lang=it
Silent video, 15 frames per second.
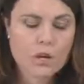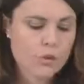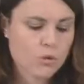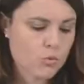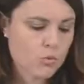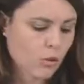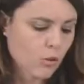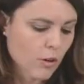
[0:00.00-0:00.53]

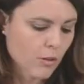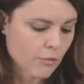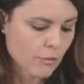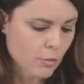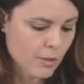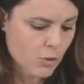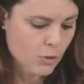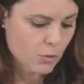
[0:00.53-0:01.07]
sulla nuova
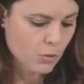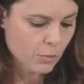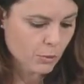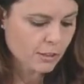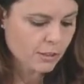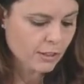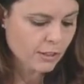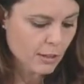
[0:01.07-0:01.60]
formazione
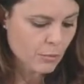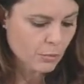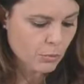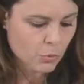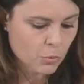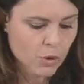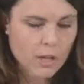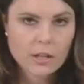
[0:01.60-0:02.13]
politica in
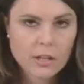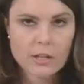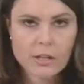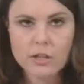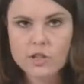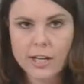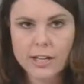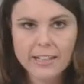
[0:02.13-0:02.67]
più,
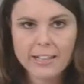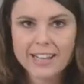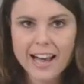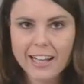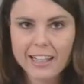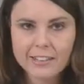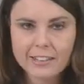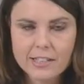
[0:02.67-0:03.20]
eh, c'è chi
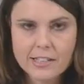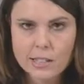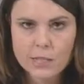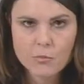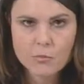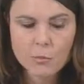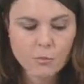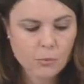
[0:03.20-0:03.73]
dà altre
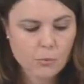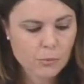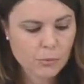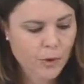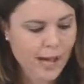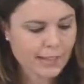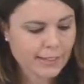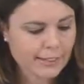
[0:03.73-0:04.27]
stime un po'
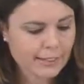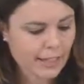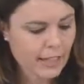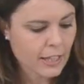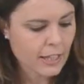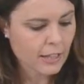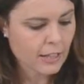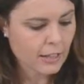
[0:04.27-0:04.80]
più alte.
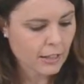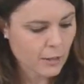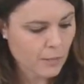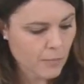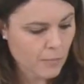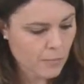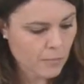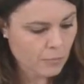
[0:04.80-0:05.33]

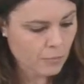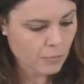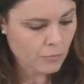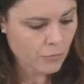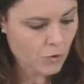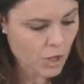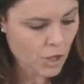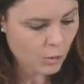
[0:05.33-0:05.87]

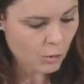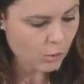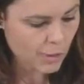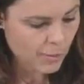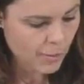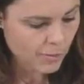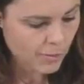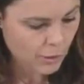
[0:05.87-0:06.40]
Ehm, c'è un
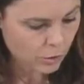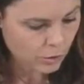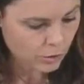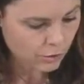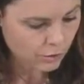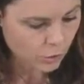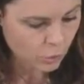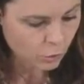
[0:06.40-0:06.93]
tema però
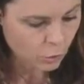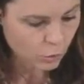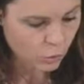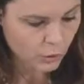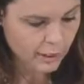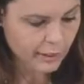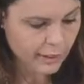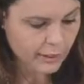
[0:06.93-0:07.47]
di
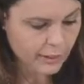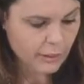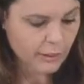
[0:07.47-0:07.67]
fondo che, eh,